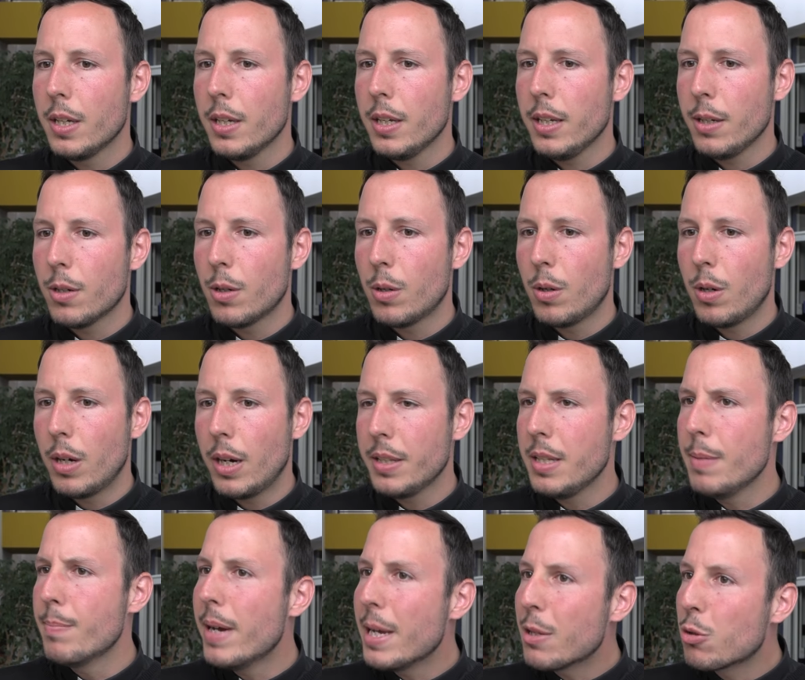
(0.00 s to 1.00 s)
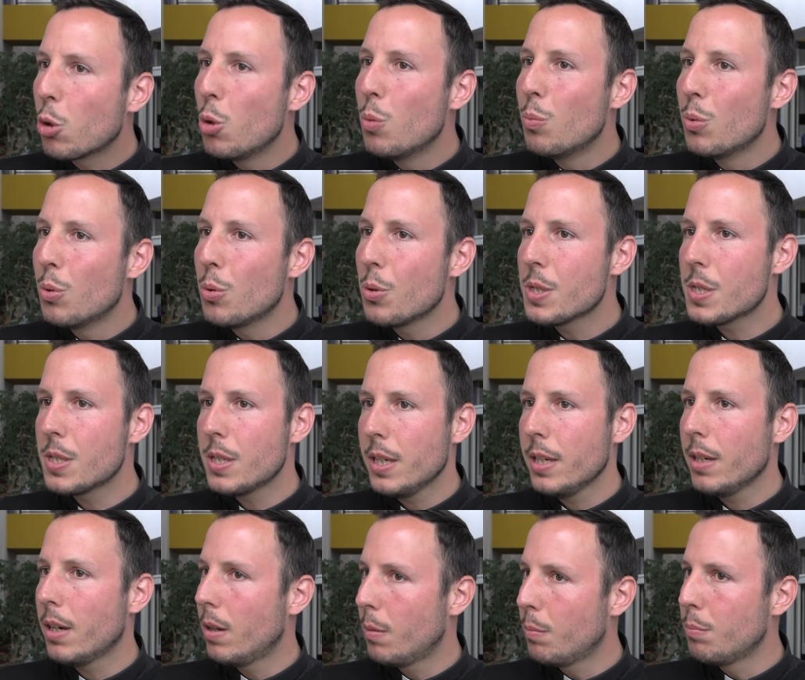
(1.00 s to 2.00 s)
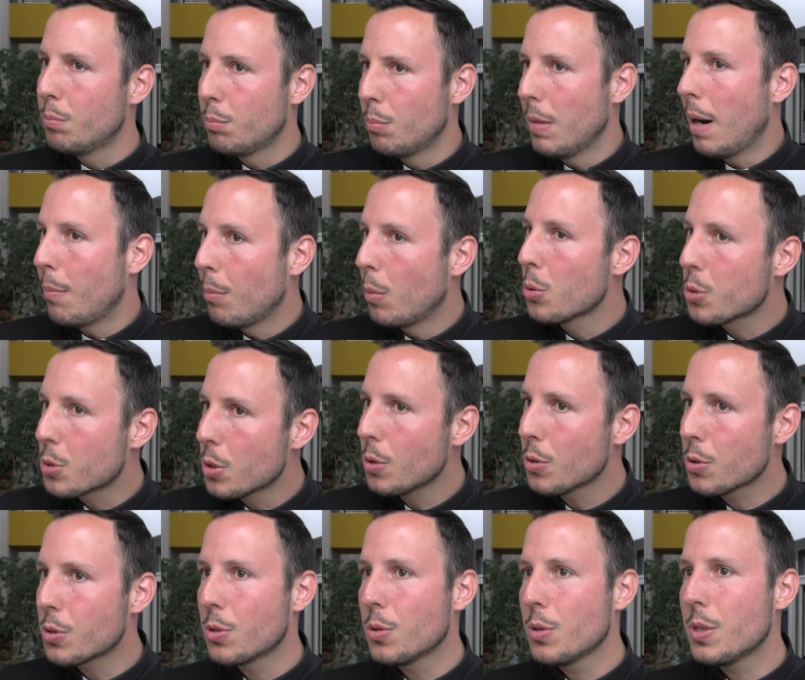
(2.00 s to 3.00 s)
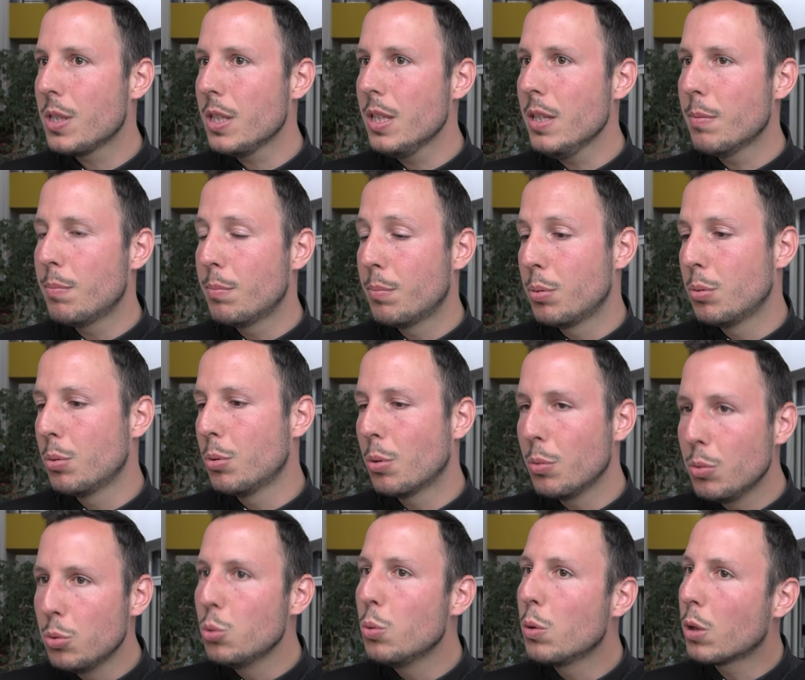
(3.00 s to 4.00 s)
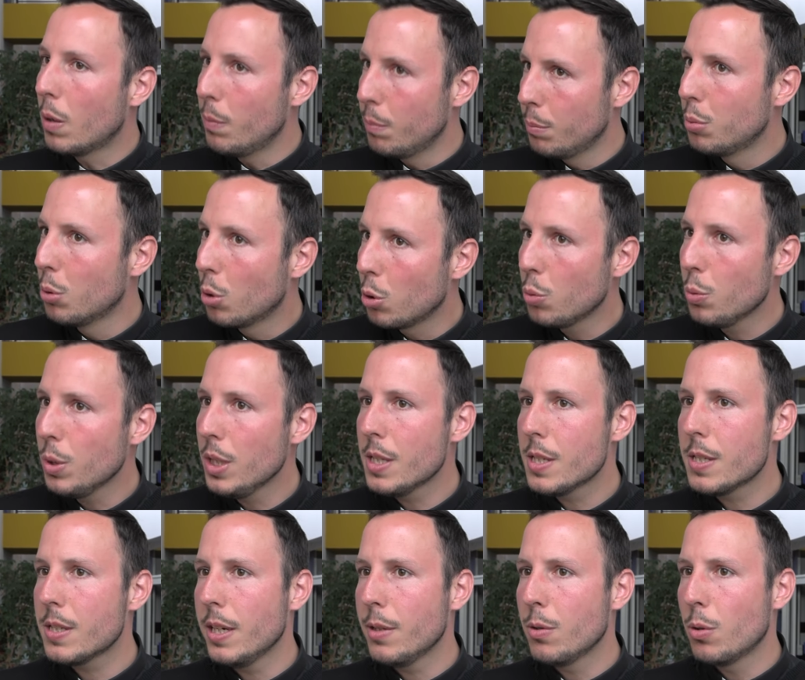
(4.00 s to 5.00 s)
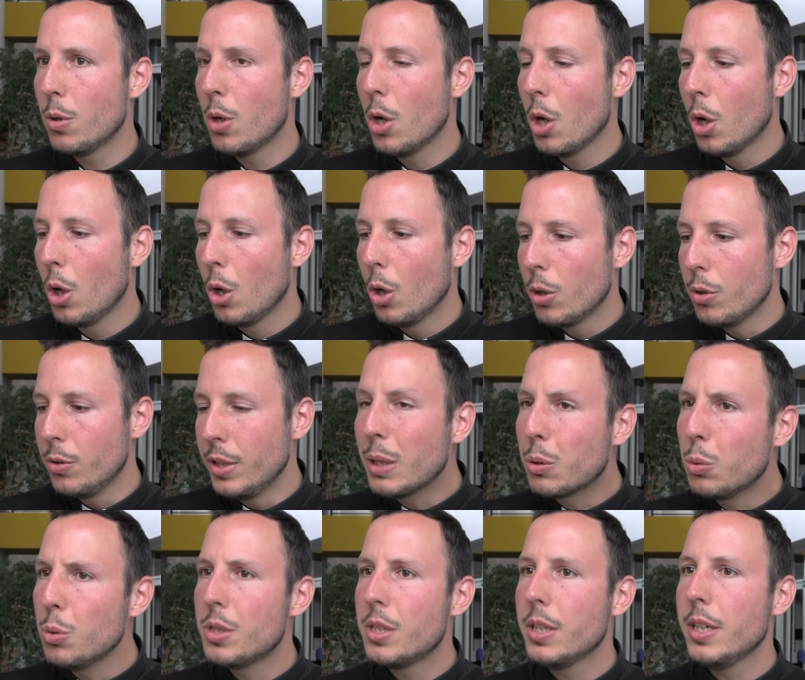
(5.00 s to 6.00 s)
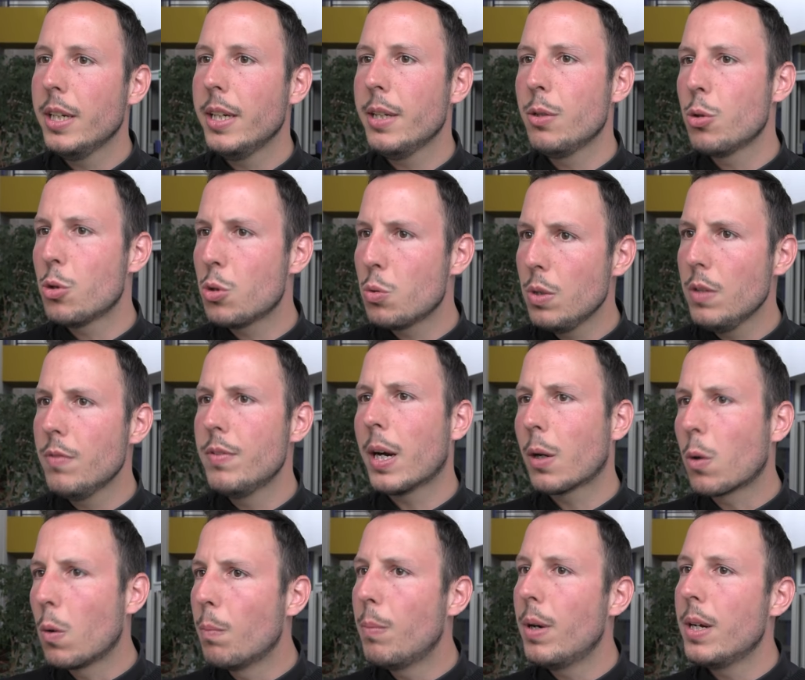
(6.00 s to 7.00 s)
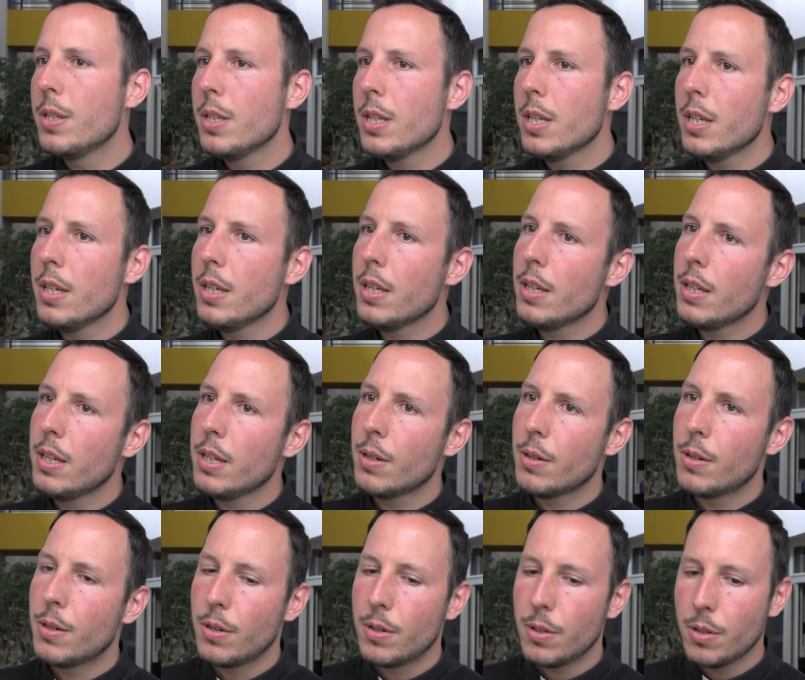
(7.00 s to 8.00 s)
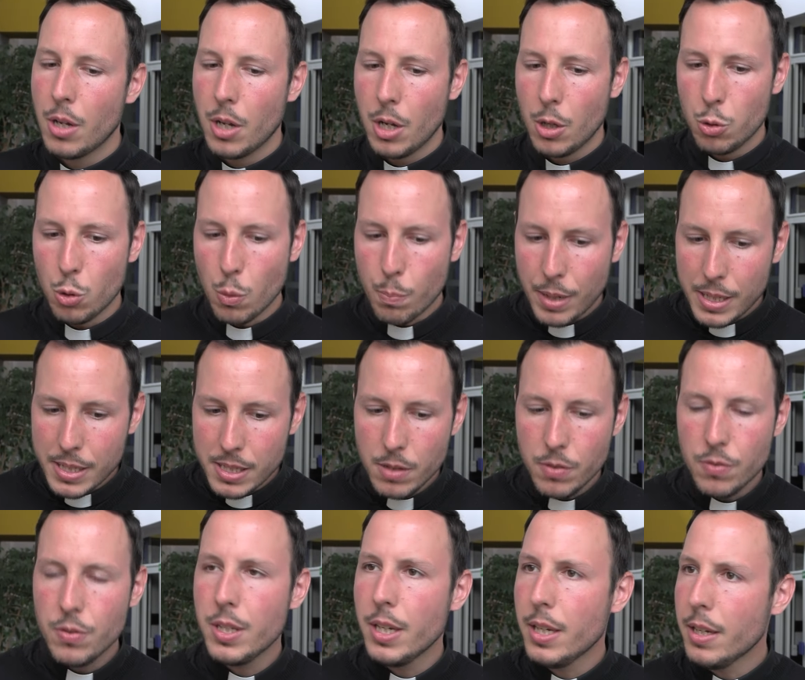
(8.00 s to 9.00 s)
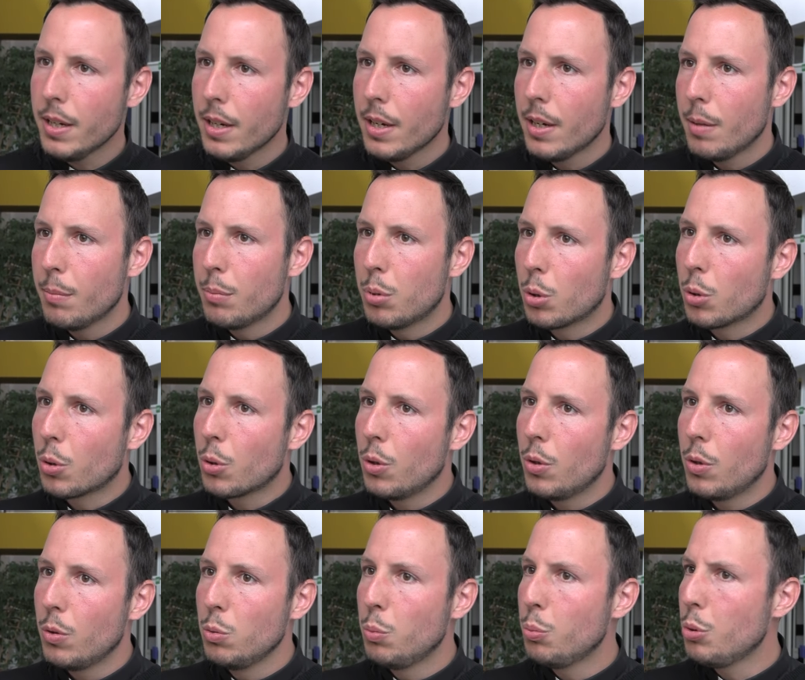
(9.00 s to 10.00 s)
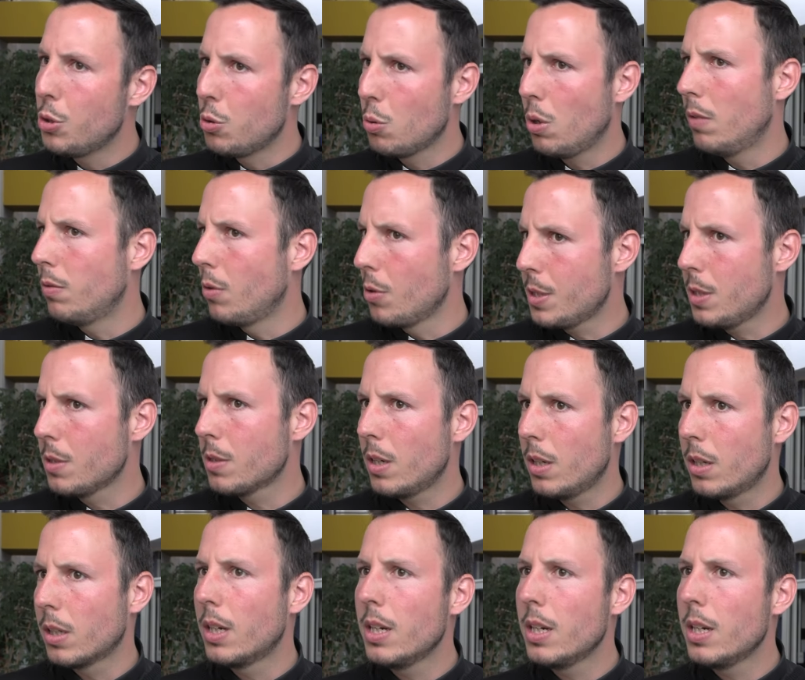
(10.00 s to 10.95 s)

Et euh, un des maîtres mots, c'est à mon sens aussi pour nous comme pour lui, c'est de, d'écouter, de suivre, d'accompagner et euh, de pacifier pour que nous puissions avancer dans un